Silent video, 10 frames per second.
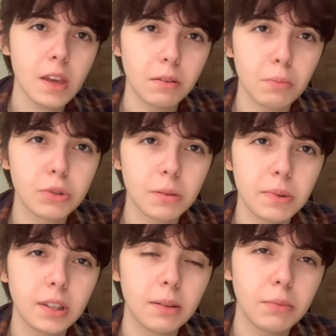Ama bu
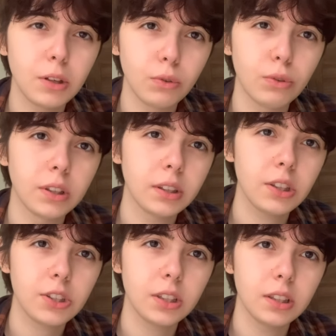tabii ki de Mina Urgan'ın
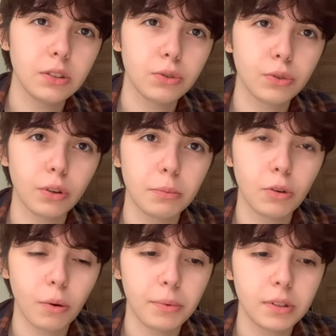kişiliği çünkü o bir
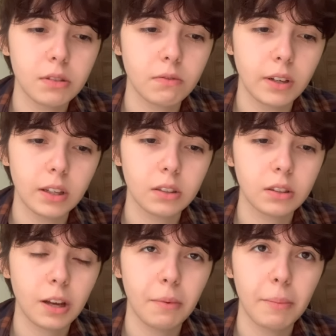komünist ve
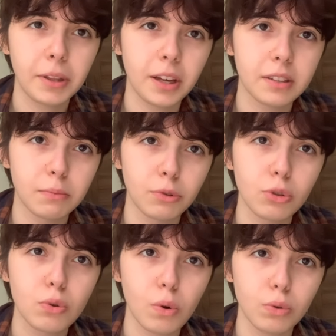tamamen hayatı boyunca
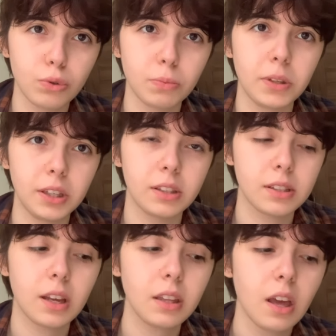solcu bir
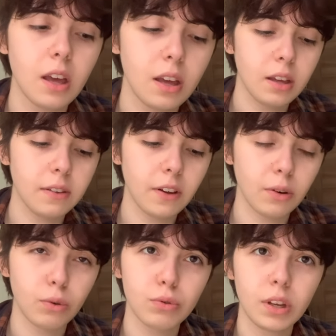insan ve
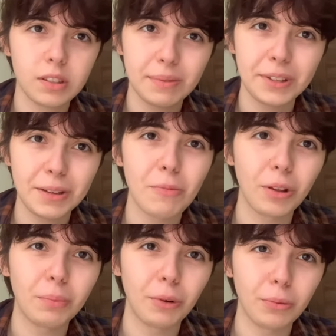o yüzden tabii ki de
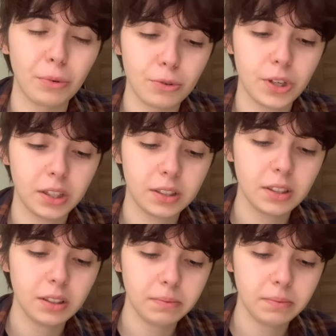böyle bir bölüm olacaktı.